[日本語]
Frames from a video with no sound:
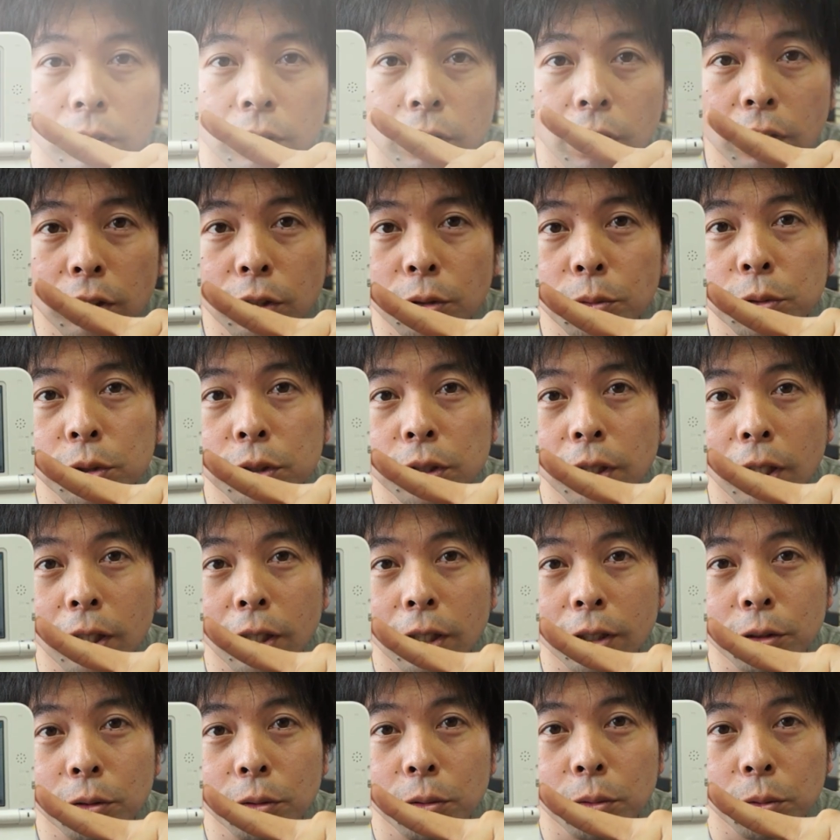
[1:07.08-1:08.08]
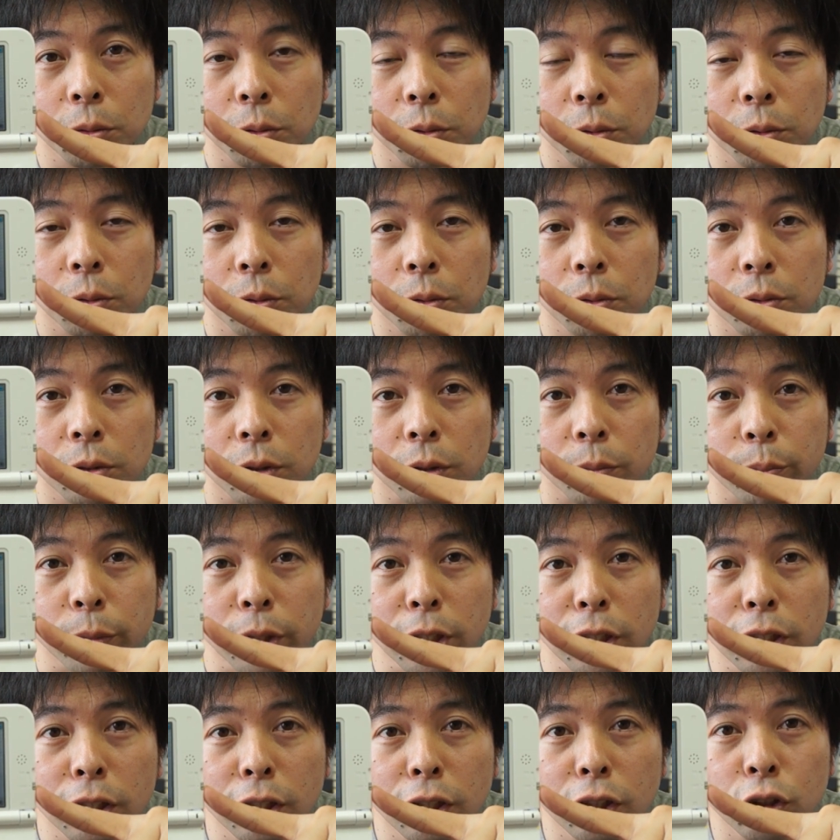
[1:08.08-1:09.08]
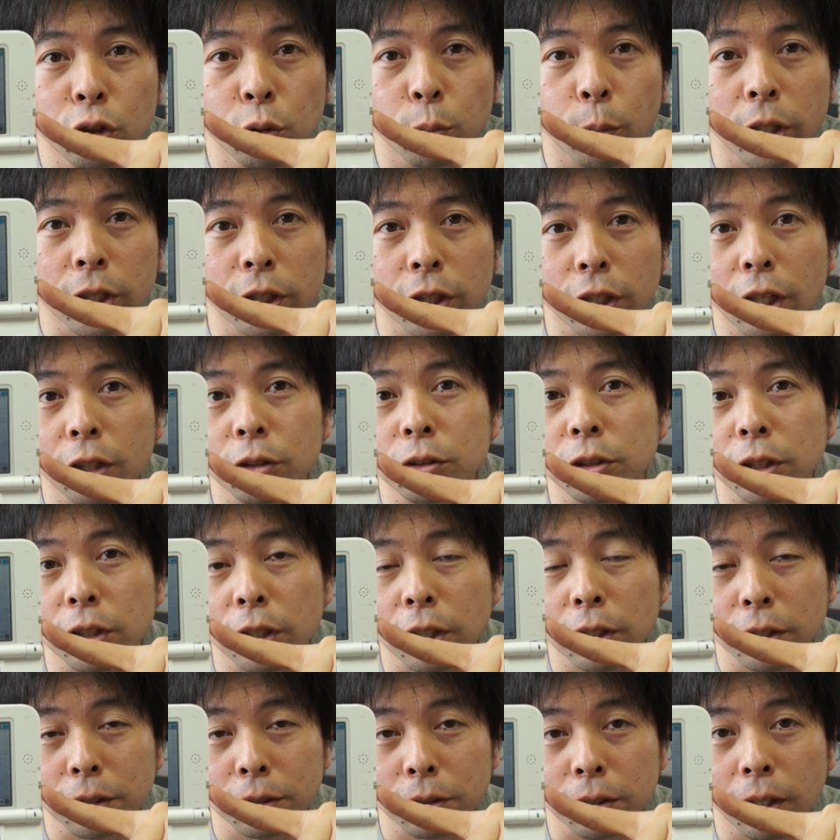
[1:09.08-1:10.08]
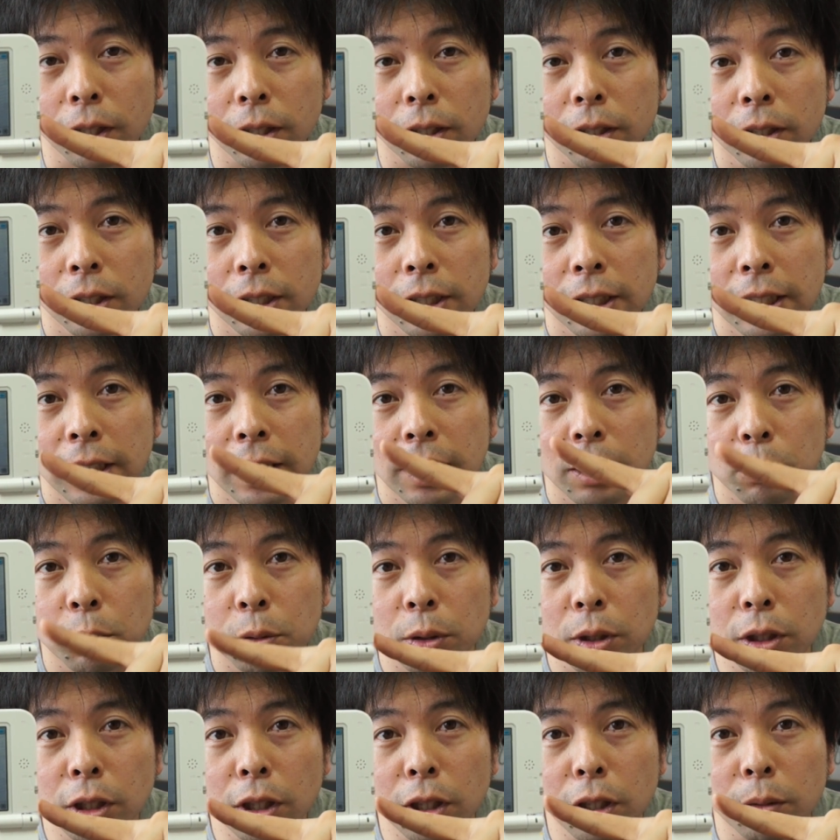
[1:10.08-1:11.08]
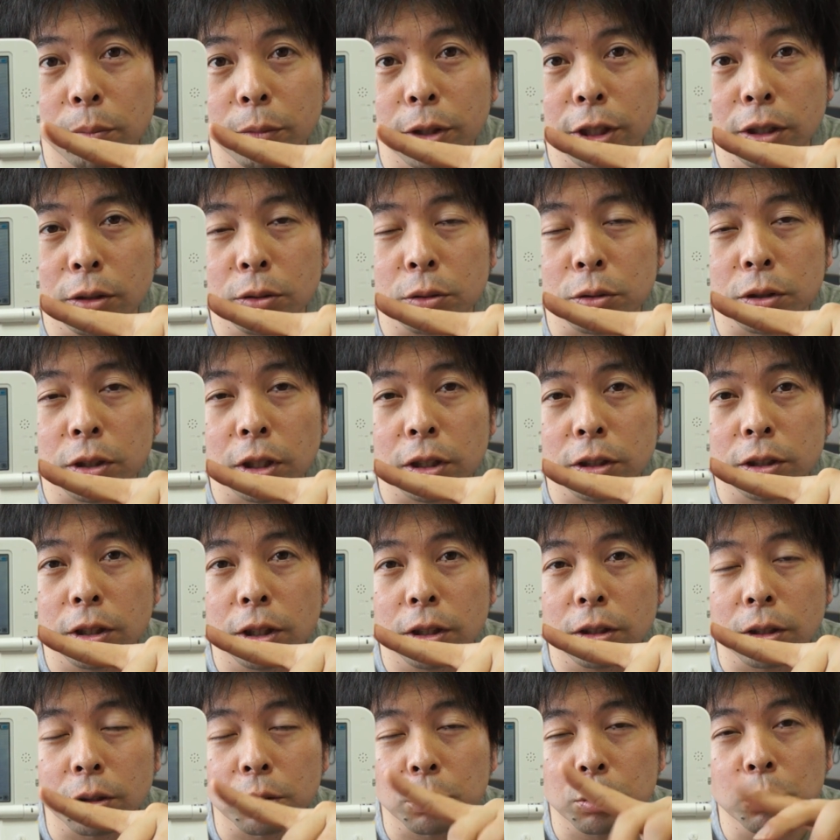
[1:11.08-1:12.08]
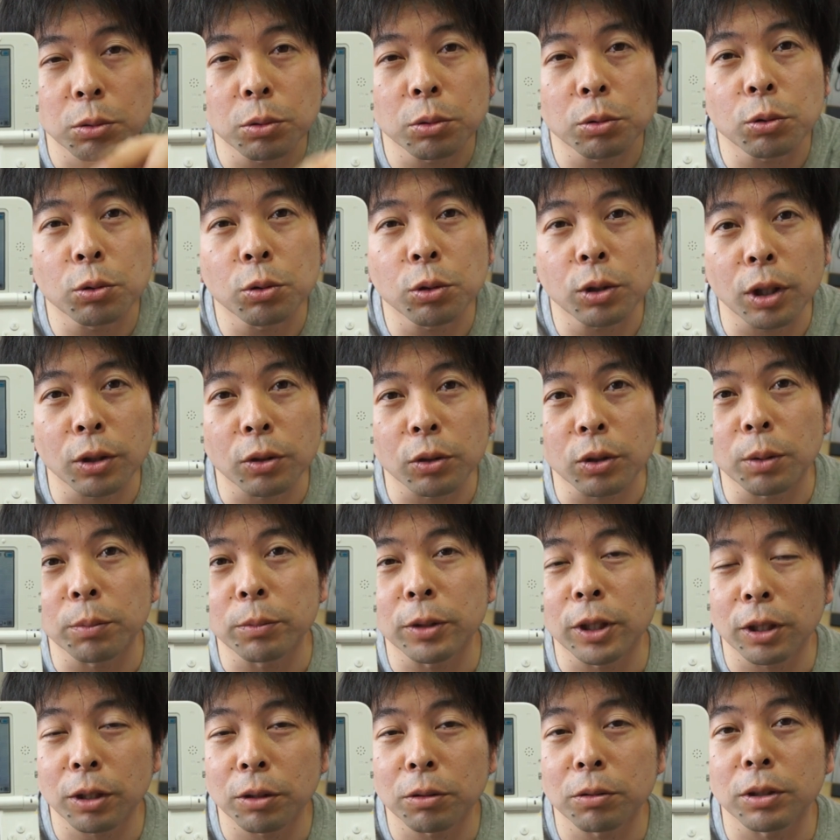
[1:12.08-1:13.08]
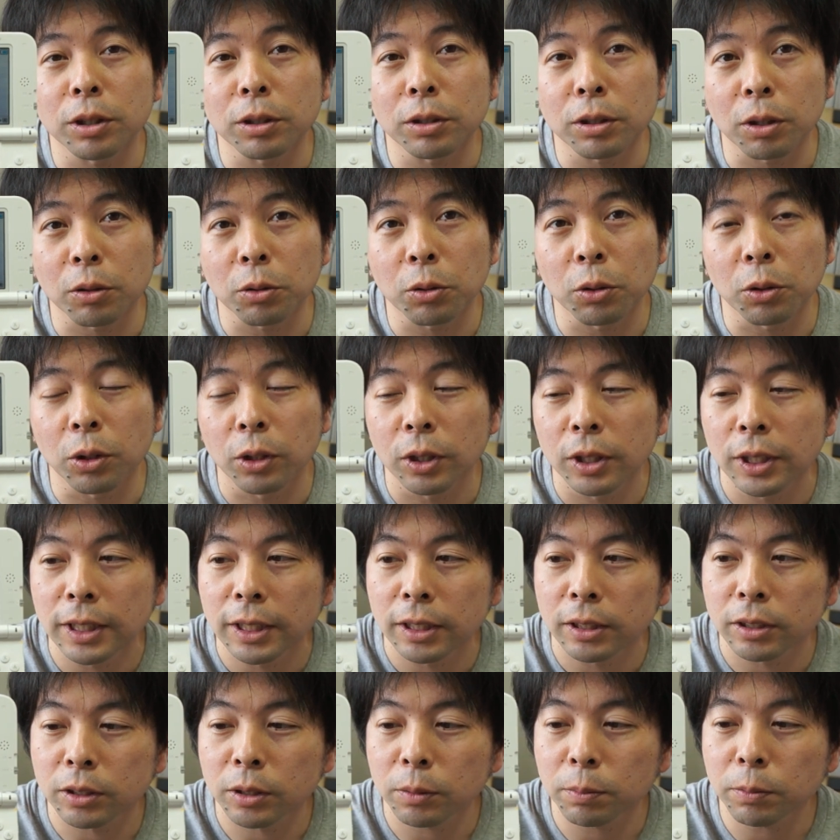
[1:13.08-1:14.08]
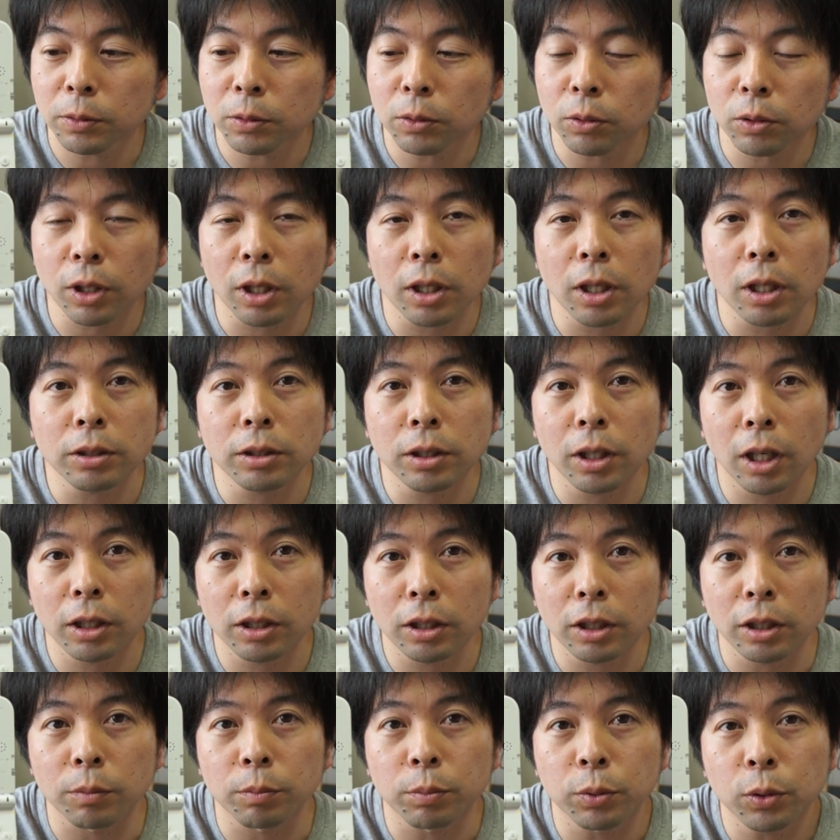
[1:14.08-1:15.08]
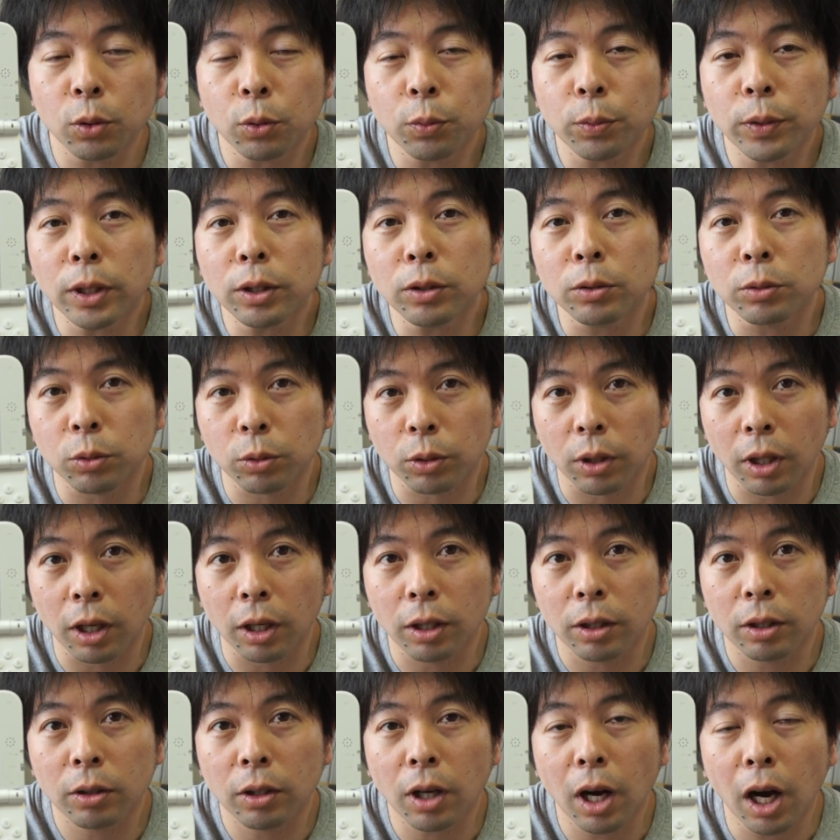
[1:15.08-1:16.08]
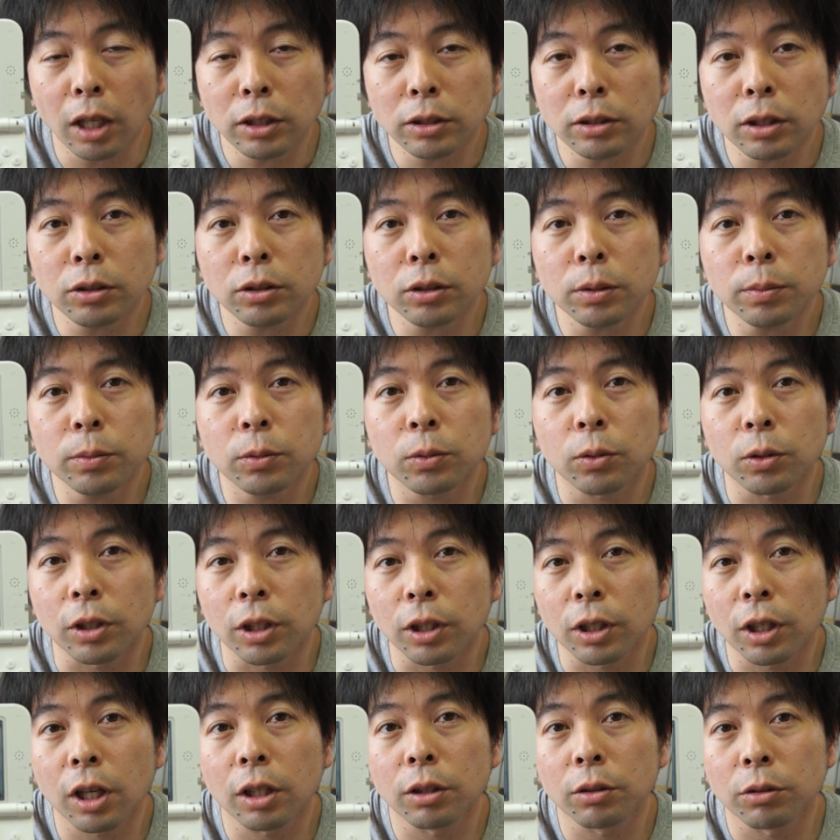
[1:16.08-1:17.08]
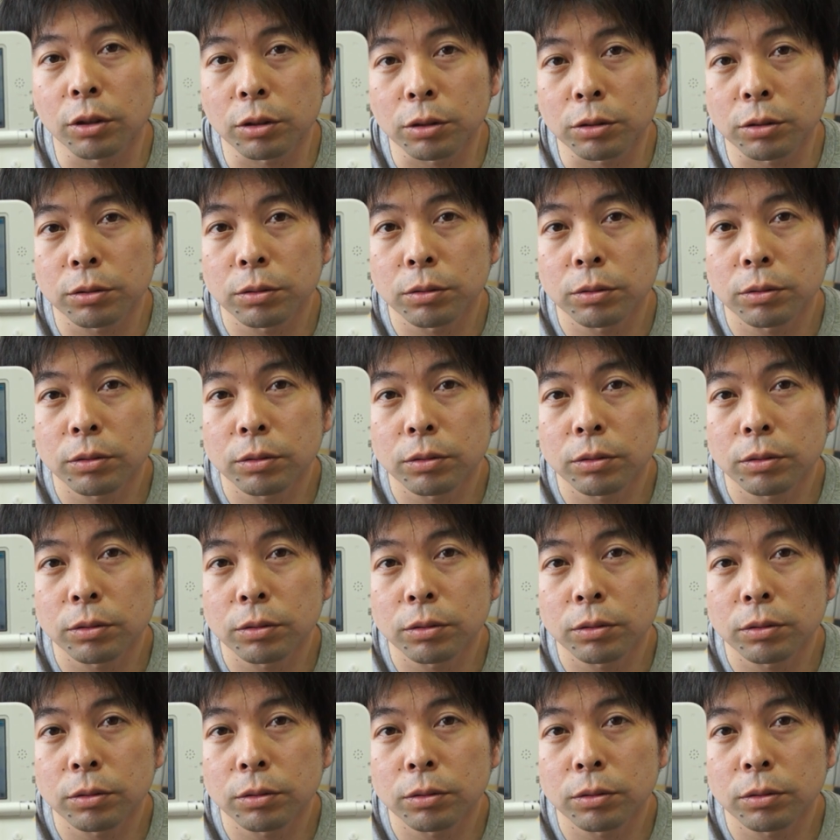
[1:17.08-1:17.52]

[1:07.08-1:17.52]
何をしたいかっていうとここにミー広場ってあるじゃないですかこれでみんなとすれ違って情報交換とかもできるんですけど自分のキャラクターにプロフィールとか挨拶文を入れられるんです